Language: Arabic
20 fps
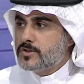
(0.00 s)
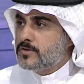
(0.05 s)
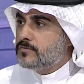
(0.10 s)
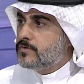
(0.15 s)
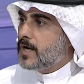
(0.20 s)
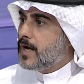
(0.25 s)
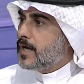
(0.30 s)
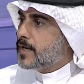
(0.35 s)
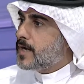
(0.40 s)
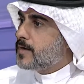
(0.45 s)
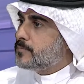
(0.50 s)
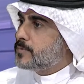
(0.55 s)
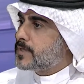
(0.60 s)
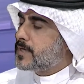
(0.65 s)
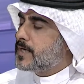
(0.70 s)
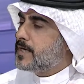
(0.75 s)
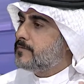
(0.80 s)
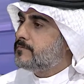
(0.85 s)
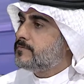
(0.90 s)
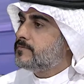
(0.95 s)
شوف الاعرابي
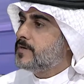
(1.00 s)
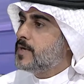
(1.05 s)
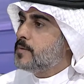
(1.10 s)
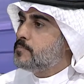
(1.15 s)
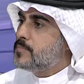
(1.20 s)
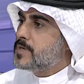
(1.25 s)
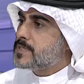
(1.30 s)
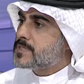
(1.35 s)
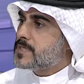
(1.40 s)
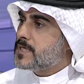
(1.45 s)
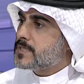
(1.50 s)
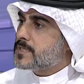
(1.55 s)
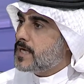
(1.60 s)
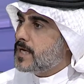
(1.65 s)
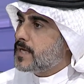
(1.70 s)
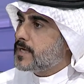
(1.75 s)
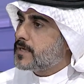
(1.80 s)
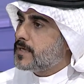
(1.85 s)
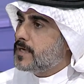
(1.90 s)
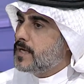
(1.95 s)
كيف لما
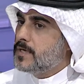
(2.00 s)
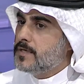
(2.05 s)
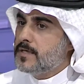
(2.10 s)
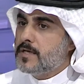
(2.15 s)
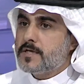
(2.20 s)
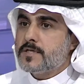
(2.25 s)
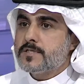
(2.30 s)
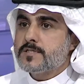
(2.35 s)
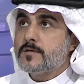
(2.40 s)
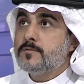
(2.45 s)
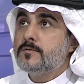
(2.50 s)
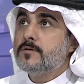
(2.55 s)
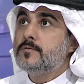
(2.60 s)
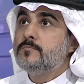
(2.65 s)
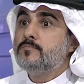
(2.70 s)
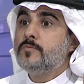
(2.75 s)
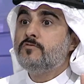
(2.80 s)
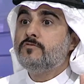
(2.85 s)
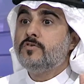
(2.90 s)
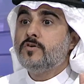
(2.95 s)
استشعر ان الرزق
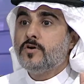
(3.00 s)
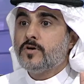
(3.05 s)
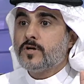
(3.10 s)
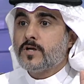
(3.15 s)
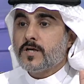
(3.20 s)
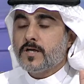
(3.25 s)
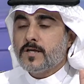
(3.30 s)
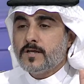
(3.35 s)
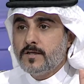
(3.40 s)
من فوق